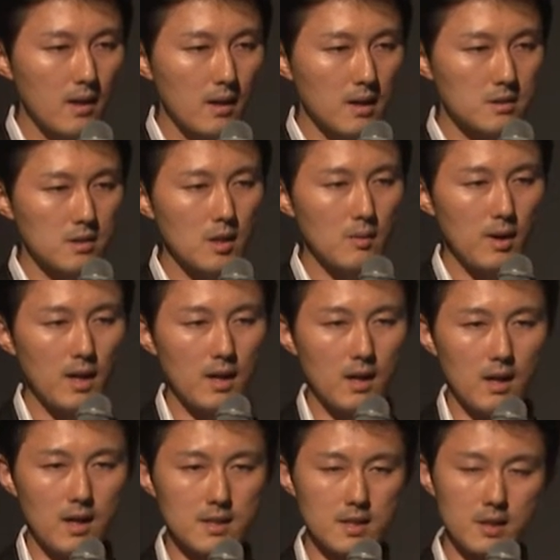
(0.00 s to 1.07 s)
え次
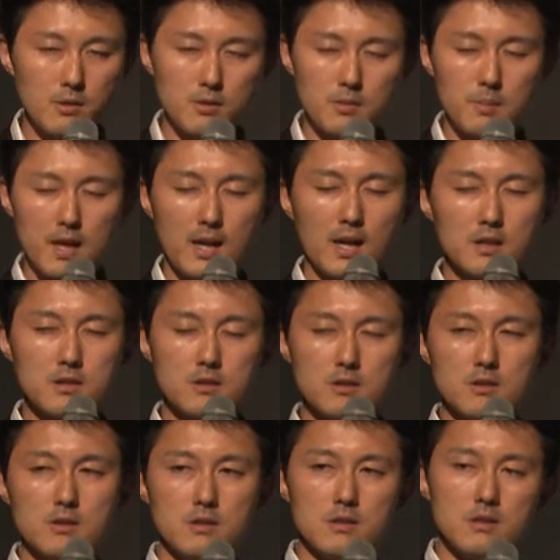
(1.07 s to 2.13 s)
は先ほど今学
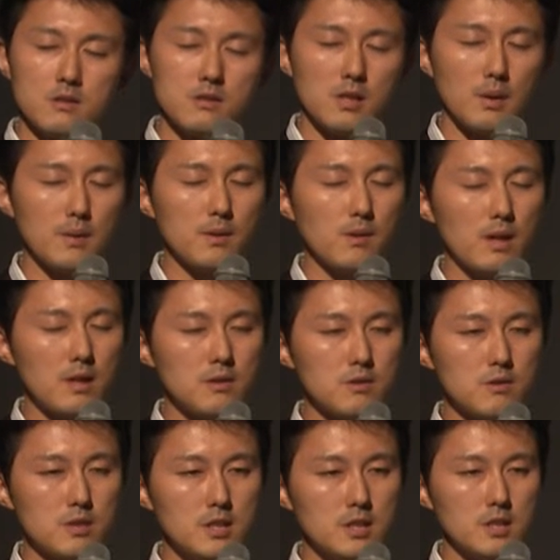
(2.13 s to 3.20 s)
習タブレット学
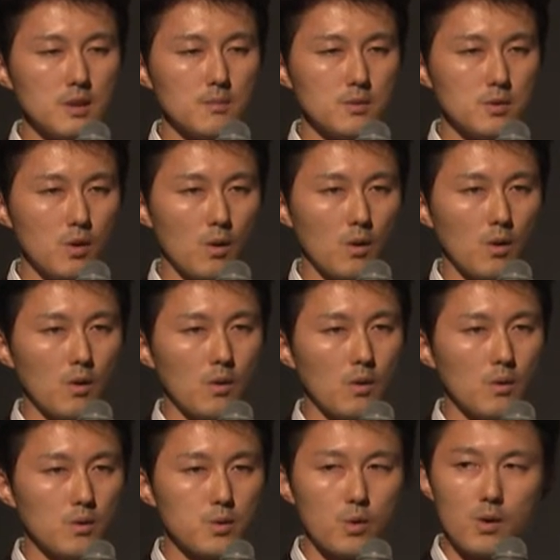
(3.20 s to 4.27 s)
習システムの
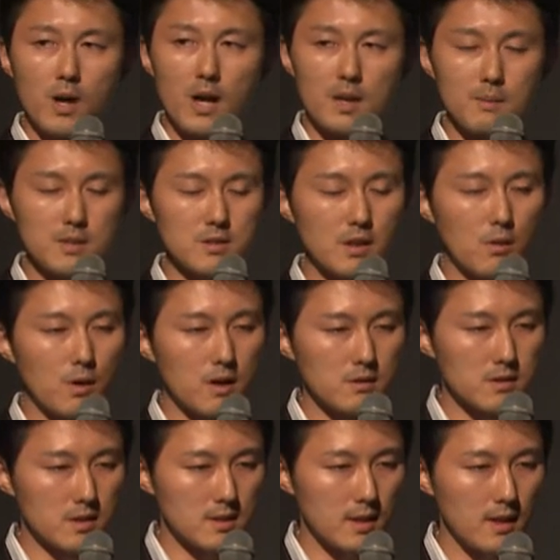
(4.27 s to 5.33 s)
動画がありますのでご覧
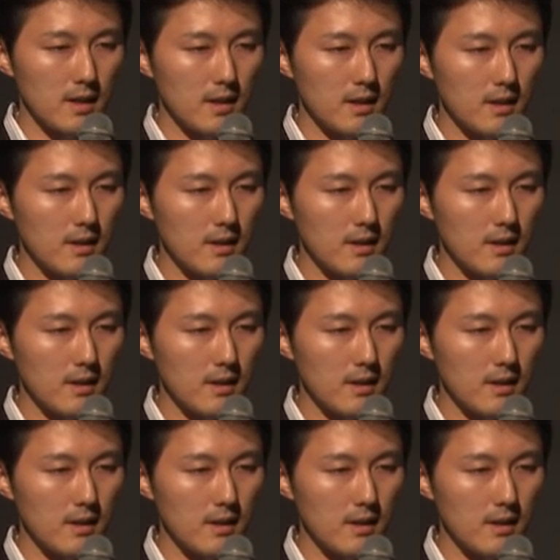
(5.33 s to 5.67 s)
ください。